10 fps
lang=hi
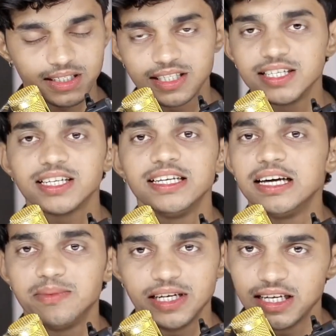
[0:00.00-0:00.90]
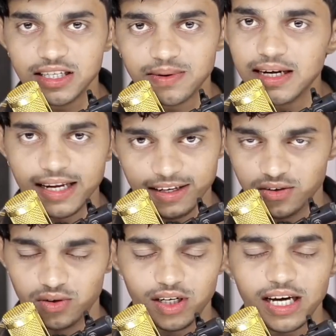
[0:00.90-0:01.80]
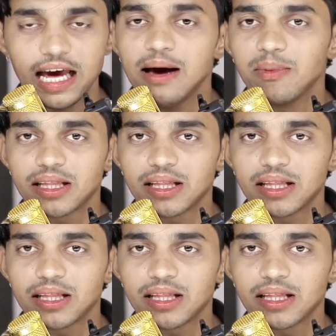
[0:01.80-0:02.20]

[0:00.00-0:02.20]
इस चीज़ के लिए अभी एलिजिबल नहीं हो ठीक है